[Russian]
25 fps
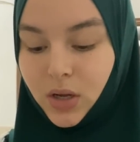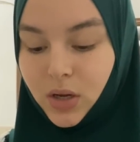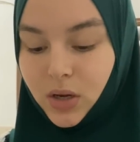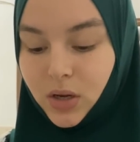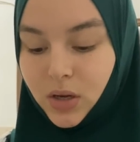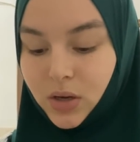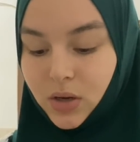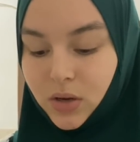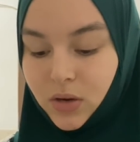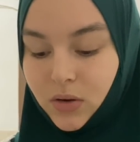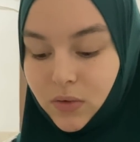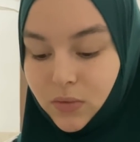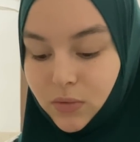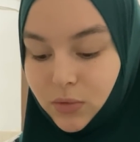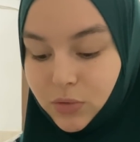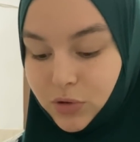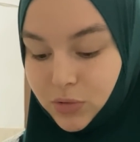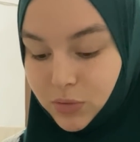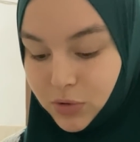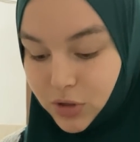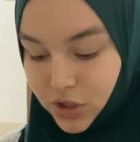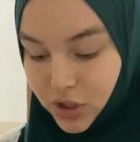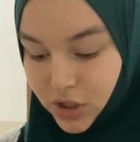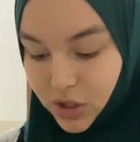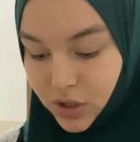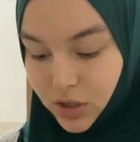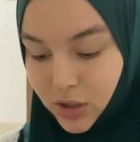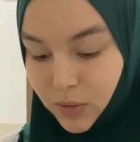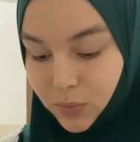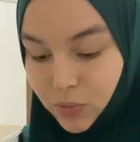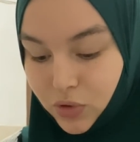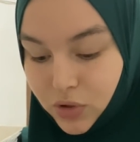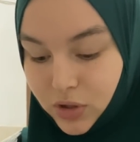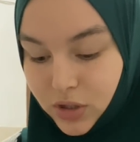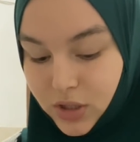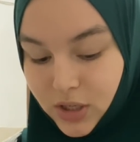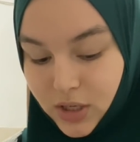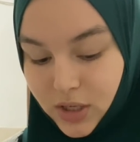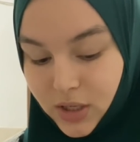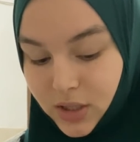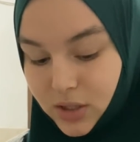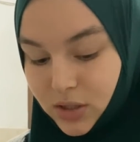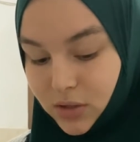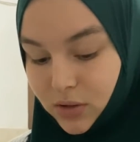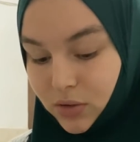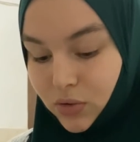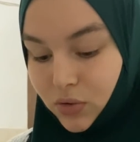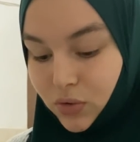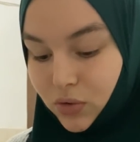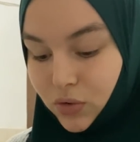А, в общем, девочки, кому
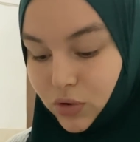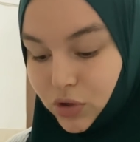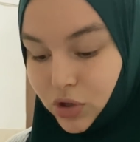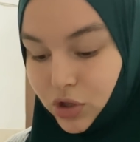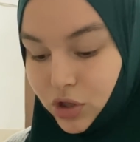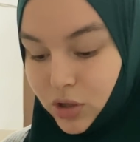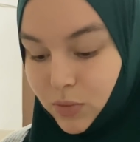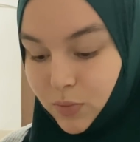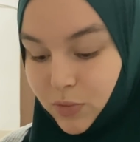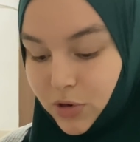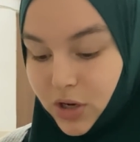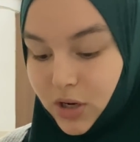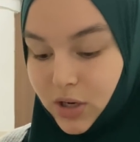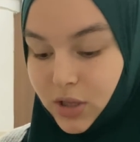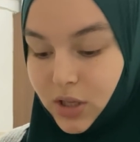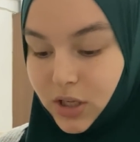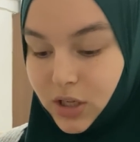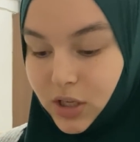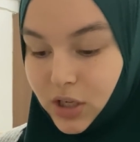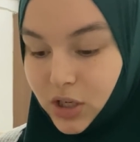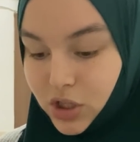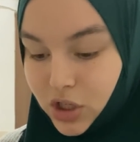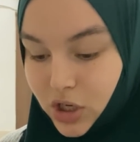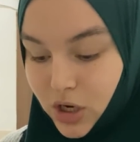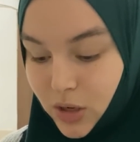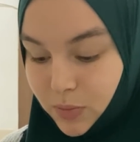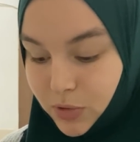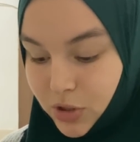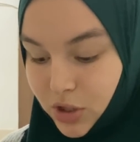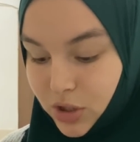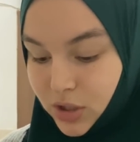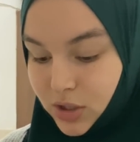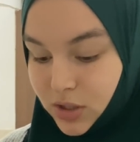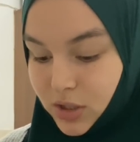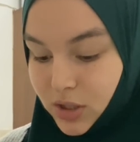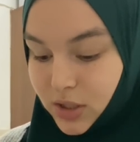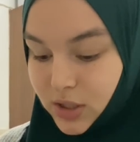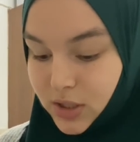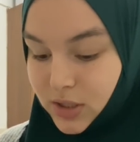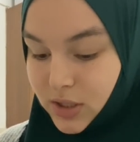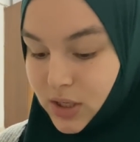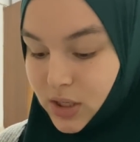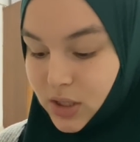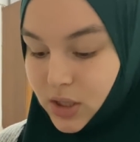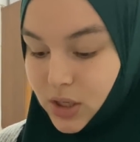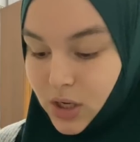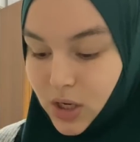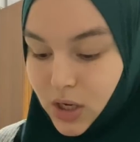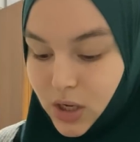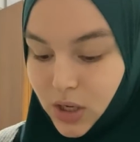интересно, кто хочет, например, такие шапочки
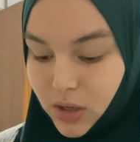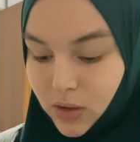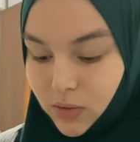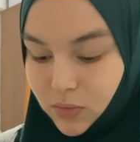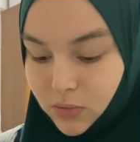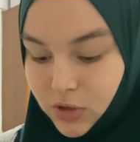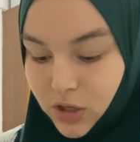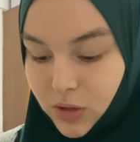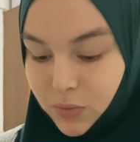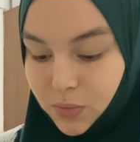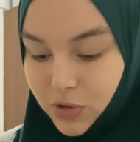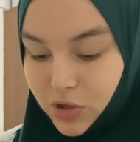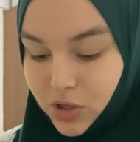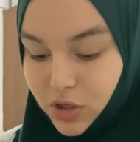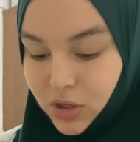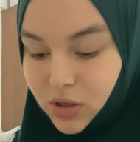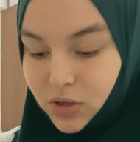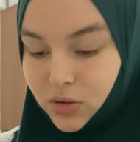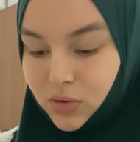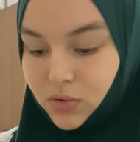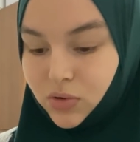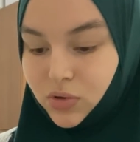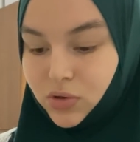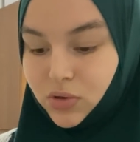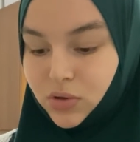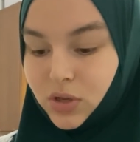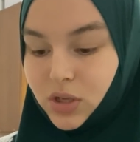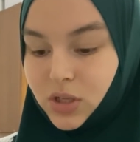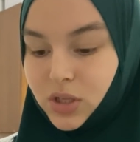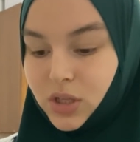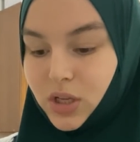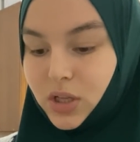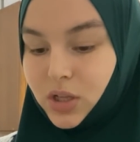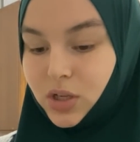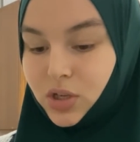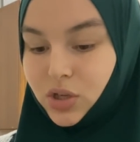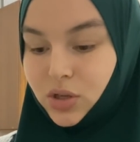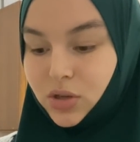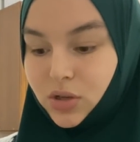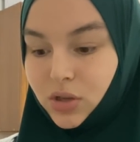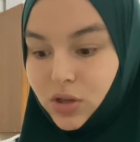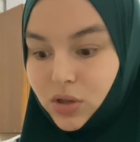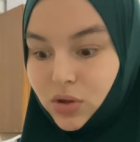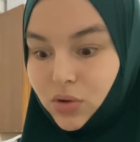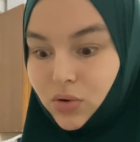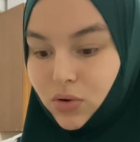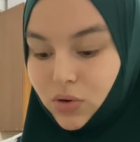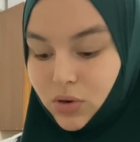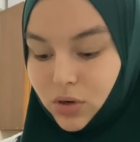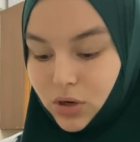заказать, мне пишите, тоже достаточно
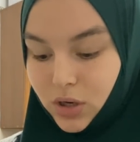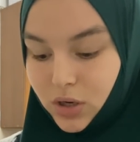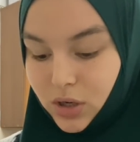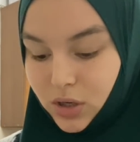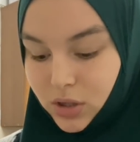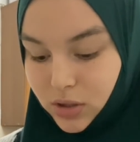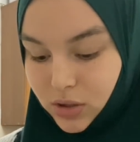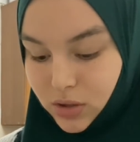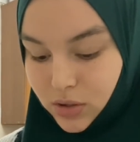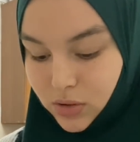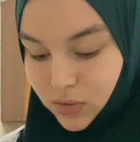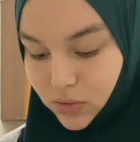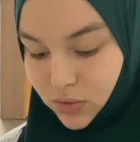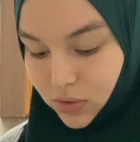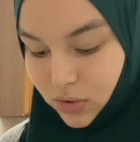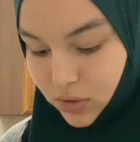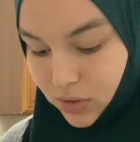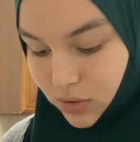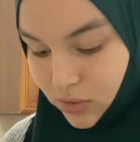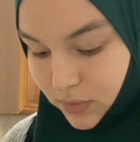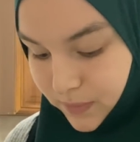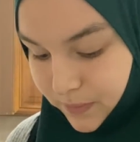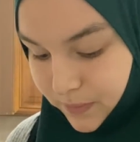недорого они стоят.